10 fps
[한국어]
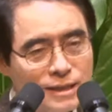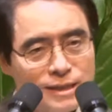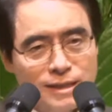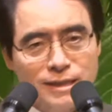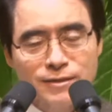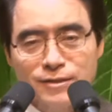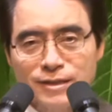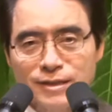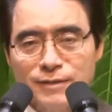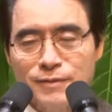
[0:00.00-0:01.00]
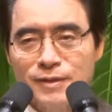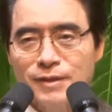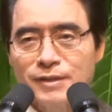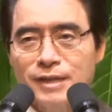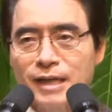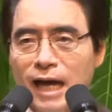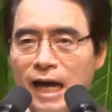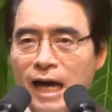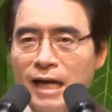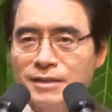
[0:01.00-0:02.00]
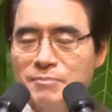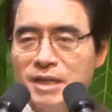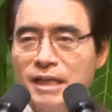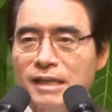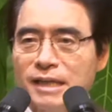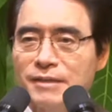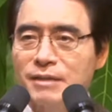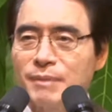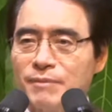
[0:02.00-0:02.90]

그랬더니 얘가 한참 생각을 하더니